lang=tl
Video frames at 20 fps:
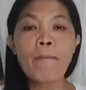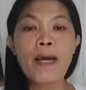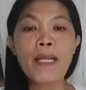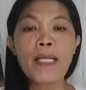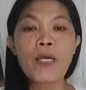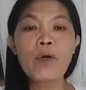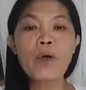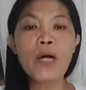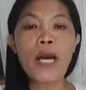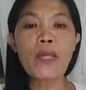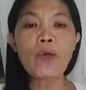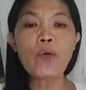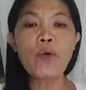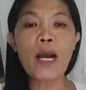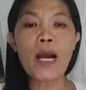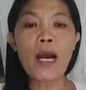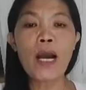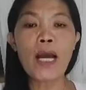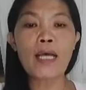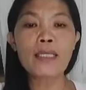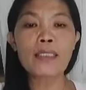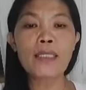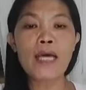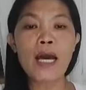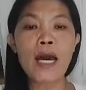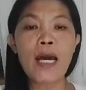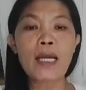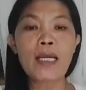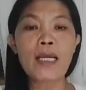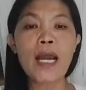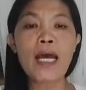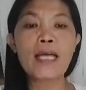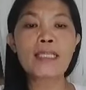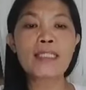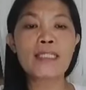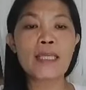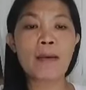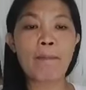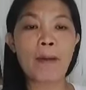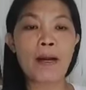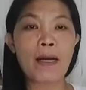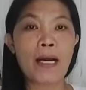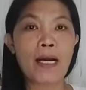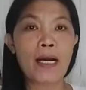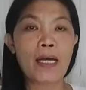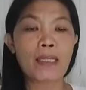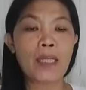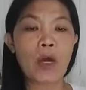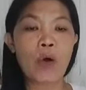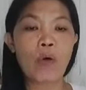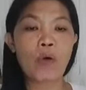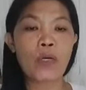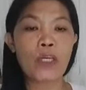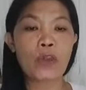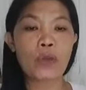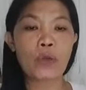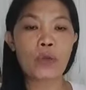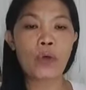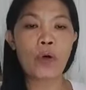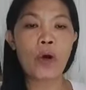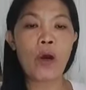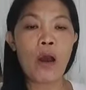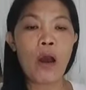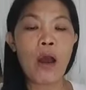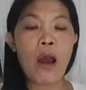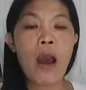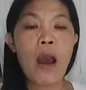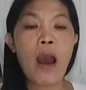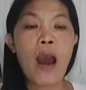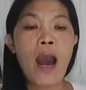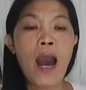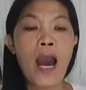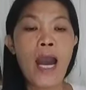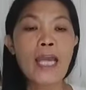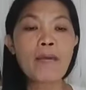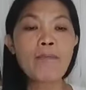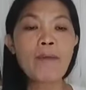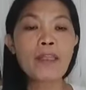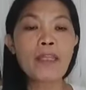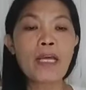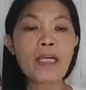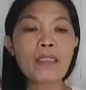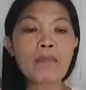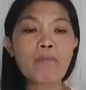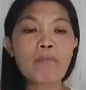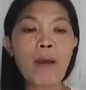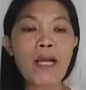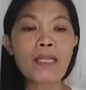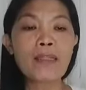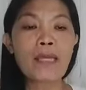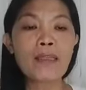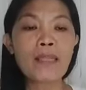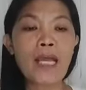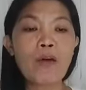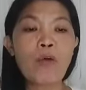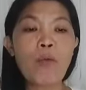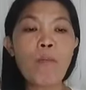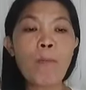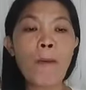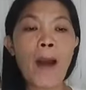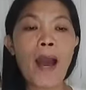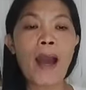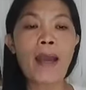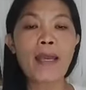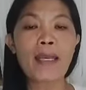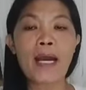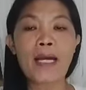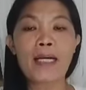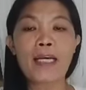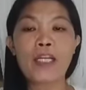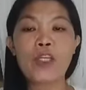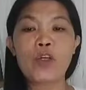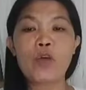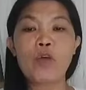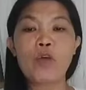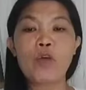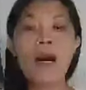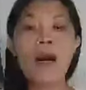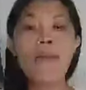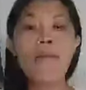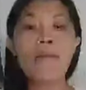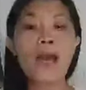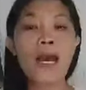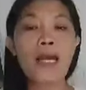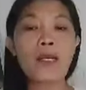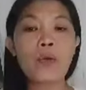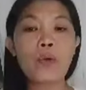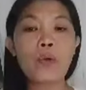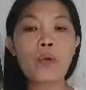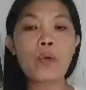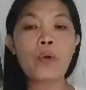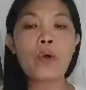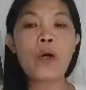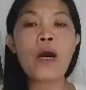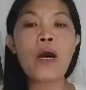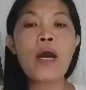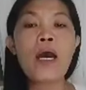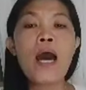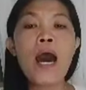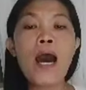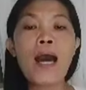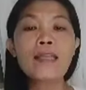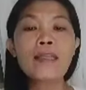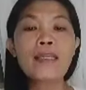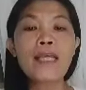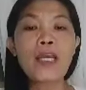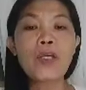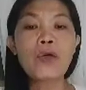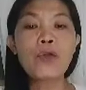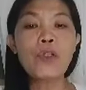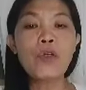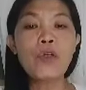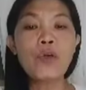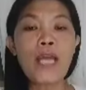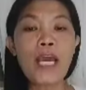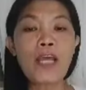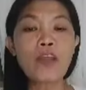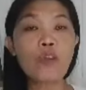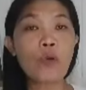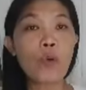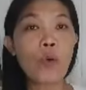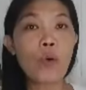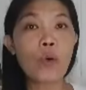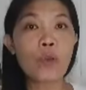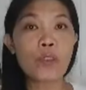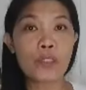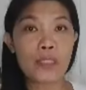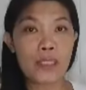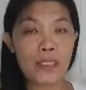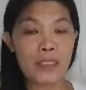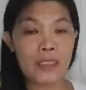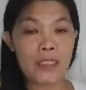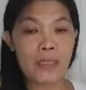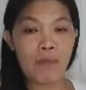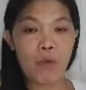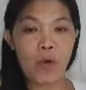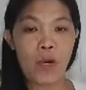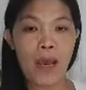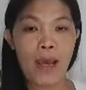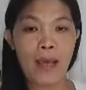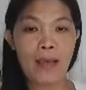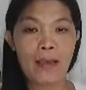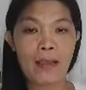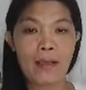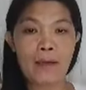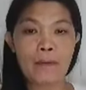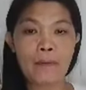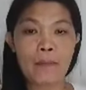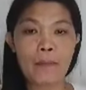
Pareho kayong aasa na sa pagkakataong ito ay magtatagumpay ang inyong mga plano at ngayon yun na ito sisimulan.